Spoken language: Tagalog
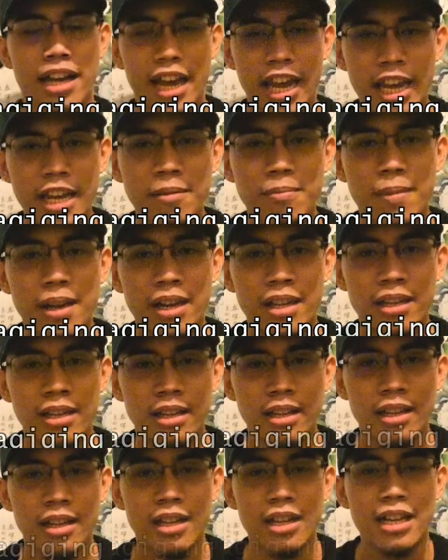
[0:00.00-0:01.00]

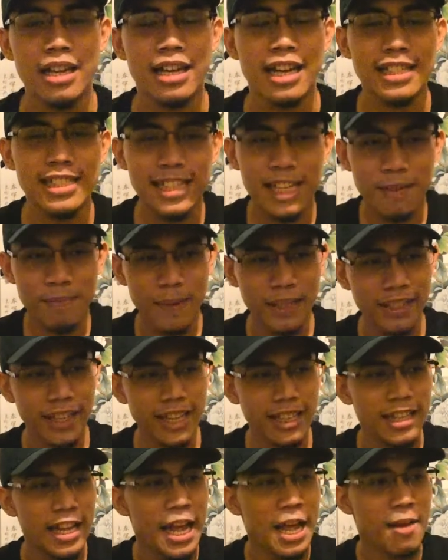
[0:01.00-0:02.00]
Amen? Kasi
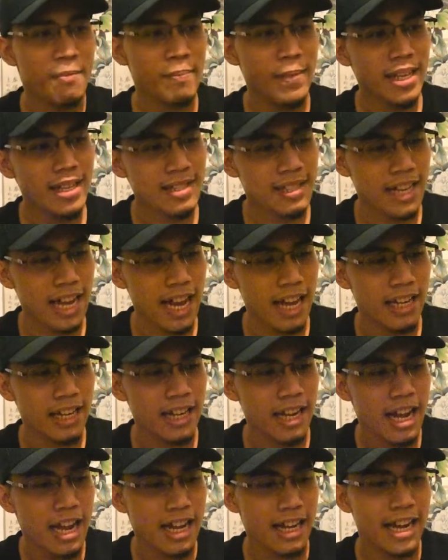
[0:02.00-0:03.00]
kapatid,
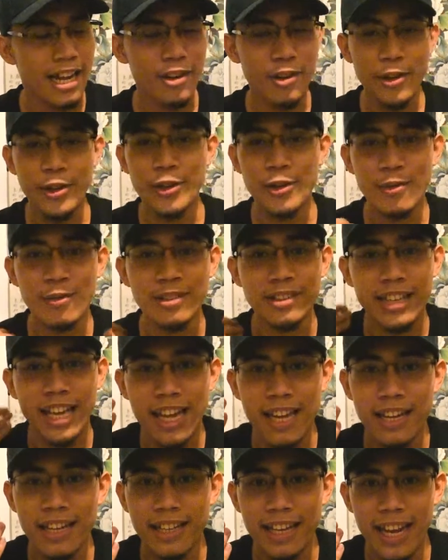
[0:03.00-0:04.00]
minsan, ganun yung
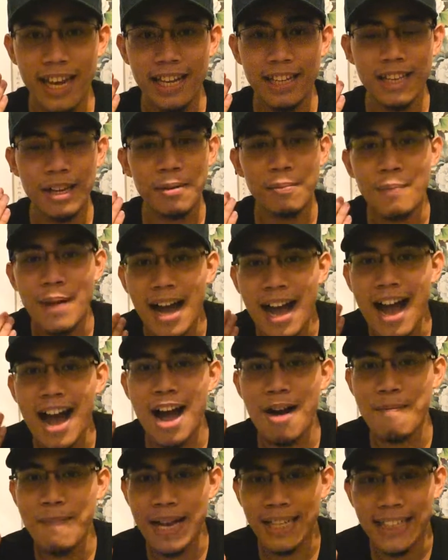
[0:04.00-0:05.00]
thinking ng mga
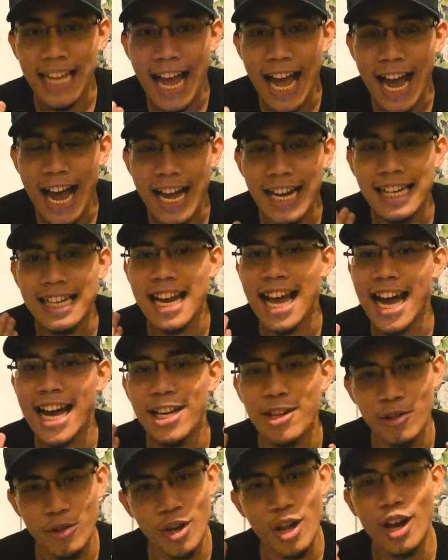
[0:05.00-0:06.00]
kabataan
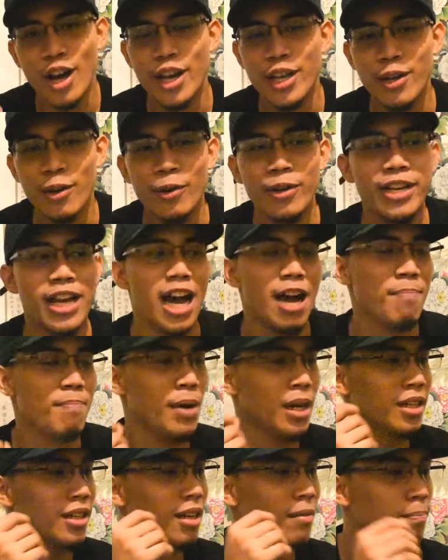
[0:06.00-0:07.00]
lalo na ngayon na
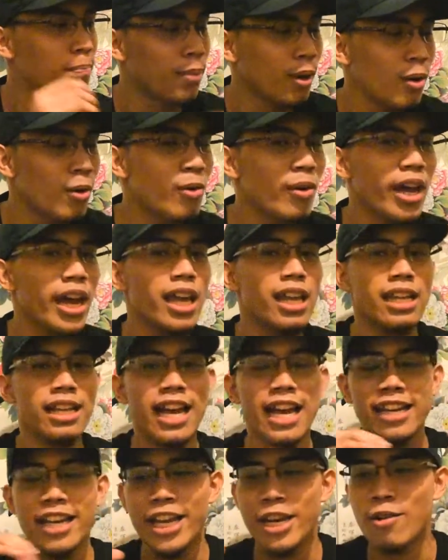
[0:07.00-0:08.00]
kapag na-broken,
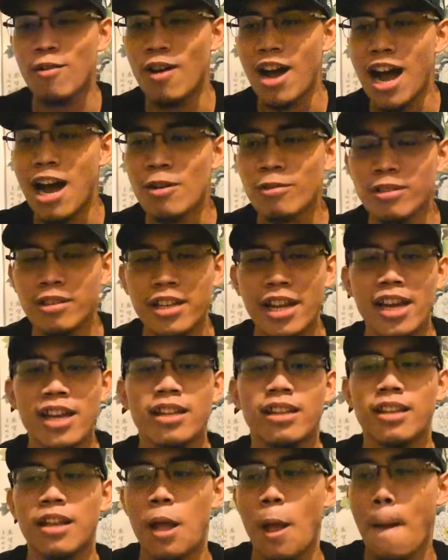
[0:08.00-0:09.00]
kaninong
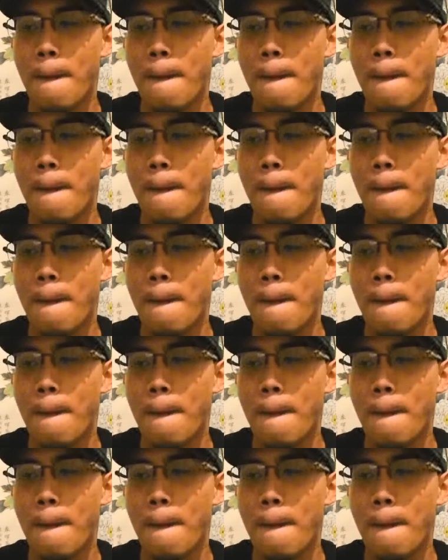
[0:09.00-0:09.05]
outlet?